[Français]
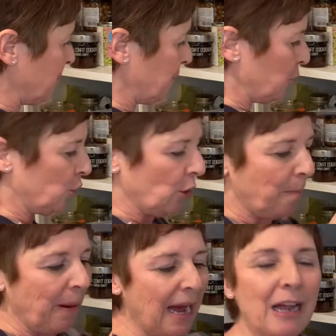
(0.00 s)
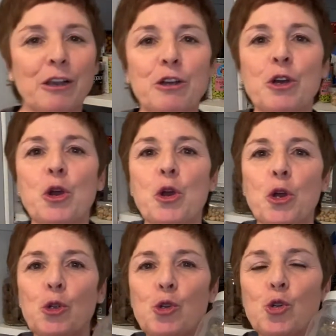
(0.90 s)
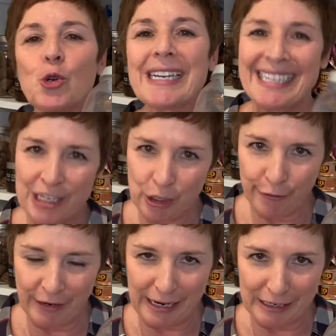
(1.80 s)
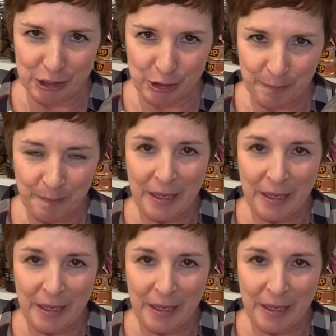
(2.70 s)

je parle du riz sauvage.